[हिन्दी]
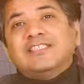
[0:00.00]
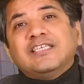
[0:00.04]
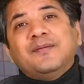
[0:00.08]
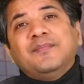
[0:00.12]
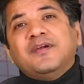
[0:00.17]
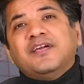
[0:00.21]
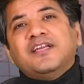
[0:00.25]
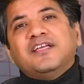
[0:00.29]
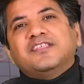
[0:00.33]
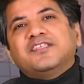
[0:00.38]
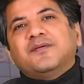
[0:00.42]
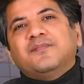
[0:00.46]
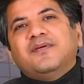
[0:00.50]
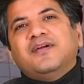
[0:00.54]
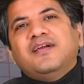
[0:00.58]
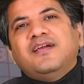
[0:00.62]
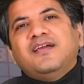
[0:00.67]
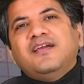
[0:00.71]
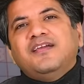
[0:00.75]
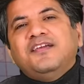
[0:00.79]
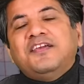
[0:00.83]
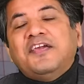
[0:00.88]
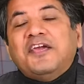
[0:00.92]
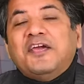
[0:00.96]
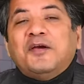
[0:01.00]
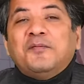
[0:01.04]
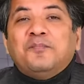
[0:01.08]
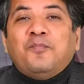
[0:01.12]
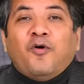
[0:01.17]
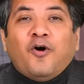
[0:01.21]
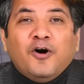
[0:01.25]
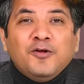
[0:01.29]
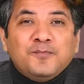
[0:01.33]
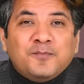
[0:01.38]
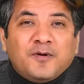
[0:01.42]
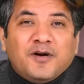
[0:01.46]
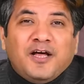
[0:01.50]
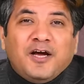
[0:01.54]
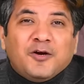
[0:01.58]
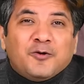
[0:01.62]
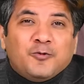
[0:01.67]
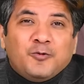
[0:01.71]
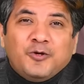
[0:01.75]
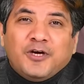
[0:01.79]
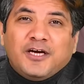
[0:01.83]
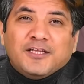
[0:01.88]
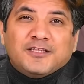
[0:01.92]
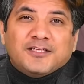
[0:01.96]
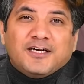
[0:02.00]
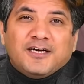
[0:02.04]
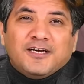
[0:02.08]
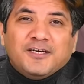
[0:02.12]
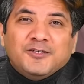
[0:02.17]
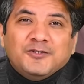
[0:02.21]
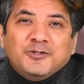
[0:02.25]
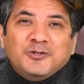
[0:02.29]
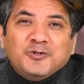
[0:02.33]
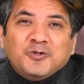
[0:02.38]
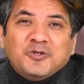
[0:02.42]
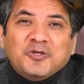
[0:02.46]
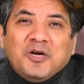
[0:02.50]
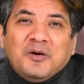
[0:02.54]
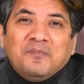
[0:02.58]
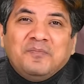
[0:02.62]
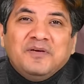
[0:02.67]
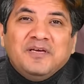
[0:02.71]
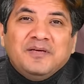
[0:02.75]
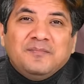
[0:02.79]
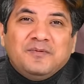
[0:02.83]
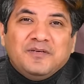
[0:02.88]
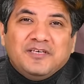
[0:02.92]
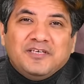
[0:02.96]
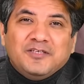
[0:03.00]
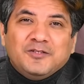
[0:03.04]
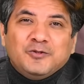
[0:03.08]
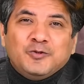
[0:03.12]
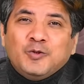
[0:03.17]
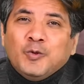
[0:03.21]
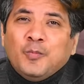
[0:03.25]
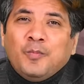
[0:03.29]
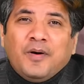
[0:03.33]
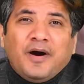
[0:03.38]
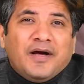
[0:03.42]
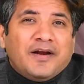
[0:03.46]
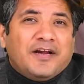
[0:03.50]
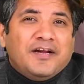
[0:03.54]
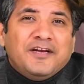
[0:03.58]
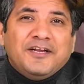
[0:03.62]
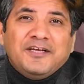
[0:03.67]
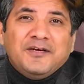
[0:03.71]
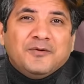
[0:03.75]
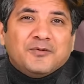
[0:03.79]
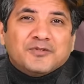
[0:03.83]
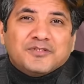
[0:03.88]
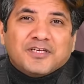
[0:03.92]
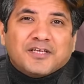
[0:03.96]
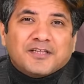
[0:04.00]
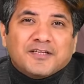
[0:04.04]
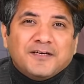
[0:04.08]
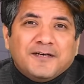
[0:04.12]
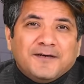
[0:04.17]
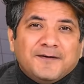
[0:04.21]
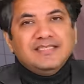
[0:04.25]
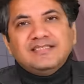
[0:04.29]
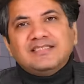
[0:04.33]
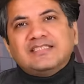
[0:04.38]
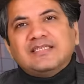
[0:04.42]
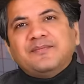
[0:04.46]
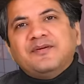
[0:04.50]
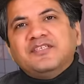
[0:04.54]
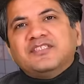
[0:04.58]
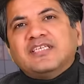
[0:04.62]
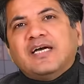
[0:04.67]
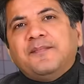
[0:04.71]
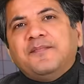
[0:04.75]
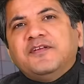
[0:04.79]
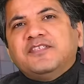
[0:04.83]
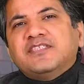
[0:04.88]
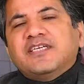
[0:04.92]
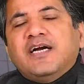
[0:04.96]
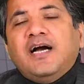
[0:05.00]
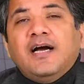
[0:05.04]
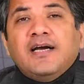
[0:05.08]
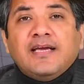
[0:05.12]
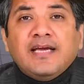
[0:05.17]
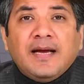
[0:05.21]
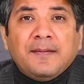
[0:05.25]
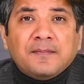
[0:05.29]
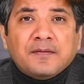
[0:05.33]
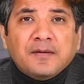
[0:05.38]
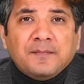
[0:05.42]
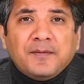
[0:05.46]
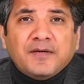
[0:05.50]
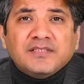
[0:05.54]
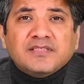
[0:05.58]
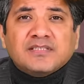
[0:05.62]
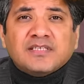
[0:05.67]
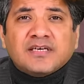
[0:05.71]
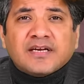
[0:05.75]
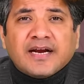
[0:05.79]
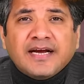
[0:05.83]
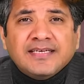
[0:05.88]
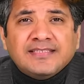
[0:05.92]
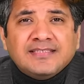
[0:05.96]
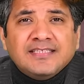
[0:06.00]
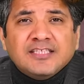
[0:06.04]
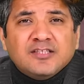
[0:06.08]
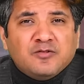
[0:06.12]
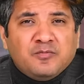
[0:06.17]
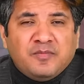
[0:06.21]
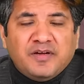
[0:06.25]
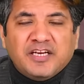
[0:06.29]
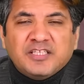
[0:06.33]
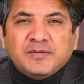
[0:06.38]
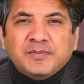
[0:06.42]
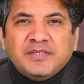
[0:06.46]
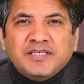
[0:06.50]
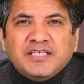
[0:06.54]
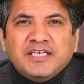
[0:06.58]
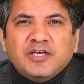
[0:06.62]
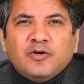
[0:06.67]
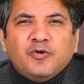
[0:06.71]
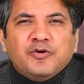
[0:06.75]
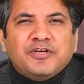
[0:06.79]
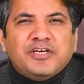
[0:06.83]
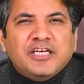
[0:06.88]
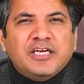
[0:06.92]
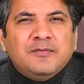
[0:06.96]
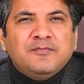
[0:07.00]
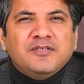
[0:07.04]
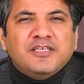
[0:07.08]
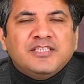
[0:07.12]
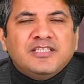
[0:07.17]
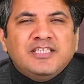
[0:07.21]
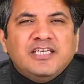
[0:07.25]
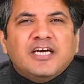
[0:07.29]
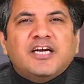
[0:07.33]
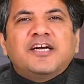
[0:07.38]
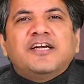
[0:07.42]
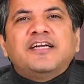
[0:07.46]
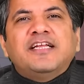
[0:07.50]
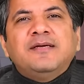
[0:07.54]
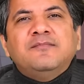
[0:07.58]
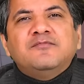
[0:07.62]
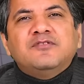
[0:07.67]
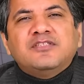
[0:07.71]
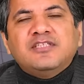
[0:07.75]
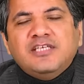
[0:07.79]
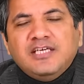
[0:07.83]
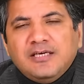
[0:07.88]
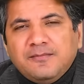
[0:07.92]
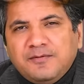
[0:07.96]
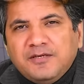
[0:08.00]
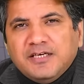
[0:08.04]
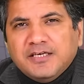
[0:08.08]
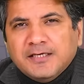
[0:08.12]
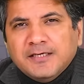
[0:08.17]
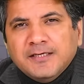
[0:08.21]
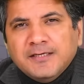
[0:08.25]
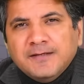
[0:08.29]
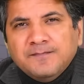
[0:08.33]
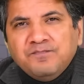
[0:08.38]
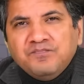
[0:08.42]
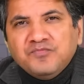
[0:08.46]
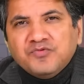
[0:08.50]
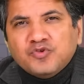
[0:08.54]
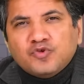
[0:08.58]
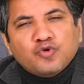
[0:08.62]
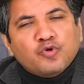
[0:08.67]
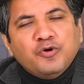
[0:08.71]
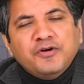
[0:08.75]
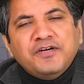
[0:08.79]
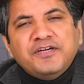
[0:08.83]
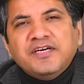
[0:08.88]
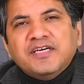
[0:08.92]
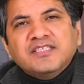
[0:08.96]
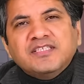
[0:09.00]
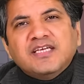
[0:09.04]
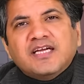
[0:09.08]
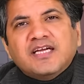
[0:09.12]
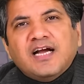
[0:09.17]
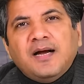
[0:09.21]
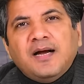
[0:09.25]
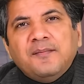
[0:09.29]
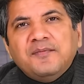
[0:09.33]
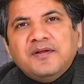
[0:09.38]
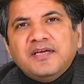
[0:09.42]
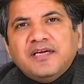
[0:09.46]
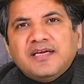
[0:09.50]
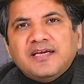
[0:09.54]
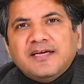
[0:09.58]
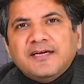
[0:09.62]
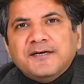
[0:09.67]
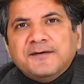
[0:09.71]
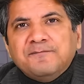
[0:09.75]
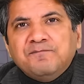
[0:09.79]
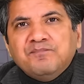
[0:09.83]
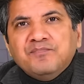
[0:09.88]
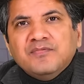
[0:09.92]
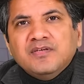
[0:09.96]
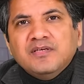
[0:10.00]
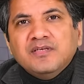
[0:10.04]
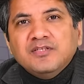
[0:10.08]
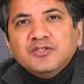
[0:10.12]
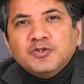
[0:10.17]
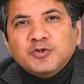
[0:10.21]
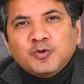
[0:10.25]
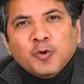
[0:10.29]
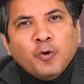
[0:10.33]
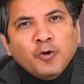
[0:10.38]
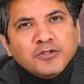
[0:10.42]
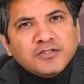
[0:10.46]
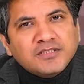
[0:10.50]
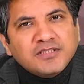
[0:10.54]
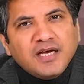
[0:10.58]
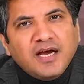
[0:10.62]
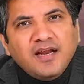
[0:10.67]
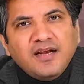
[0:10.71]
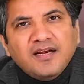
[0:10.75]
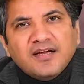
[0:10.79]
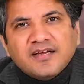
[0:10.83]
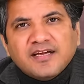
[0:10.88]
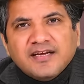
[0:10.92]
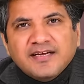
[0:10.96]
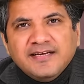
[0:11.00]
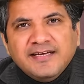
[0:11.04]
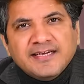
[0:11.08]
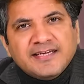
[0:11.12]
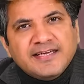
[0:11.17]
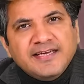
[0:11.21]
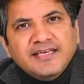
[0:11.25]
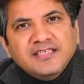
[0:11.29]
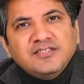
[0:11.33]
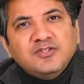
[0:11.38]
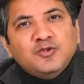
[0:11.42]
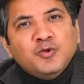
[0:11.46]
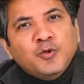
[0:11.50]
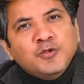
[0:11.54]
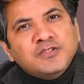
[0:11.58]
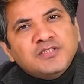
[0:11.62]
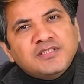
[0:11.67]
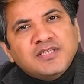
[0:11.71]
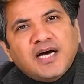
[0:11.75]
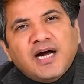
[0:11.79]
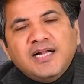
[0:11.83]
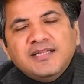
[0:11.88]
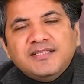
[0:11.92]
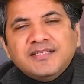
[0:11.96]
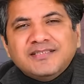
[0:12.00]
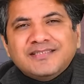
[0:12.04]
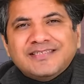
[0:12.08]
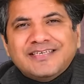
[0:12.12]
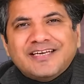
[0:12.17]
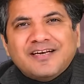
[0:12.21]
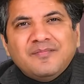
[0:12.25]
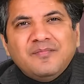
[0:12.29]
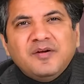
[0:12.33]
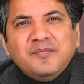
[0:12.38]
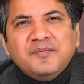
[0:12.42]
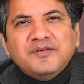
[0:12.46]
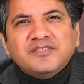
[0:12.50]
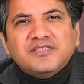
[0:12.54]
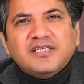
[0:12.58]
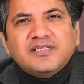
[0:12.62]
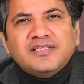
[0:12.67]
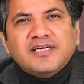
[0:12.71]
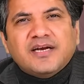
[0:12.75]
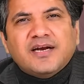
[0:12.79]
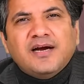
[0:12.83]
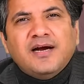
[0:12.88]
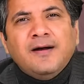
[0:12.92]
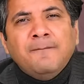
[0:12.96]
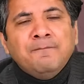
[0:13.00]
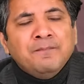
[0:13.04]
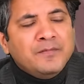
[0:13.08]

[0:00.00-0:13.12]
सेबी की नजर में ये एक बहुत बड़ा गुना था जो कभी भी दोबारा नहीं हो सकता सेबी ने सामने से कहा कि आपके पास क्राइसिस मैनेजमेंट की कोई टीम नहीं थी अगर टीम थी भी तो उन्होंने ढंग से काम नहीं किया दो साल लगे ये केस दो साल तक सेटलमेंट में चलता रहा